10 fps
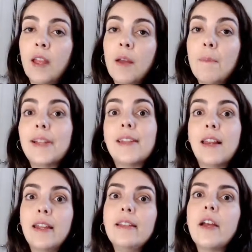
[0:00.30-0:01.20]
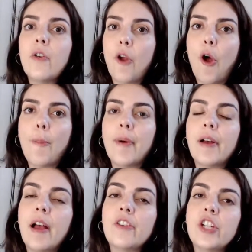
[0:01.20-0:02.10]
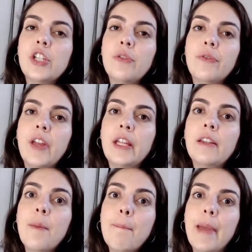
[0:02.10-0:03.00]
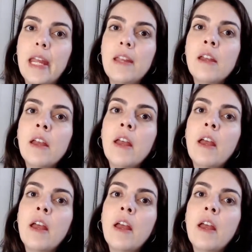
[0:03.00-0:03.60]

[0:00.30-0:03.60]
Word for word: Mas além da Europa, a gente vem também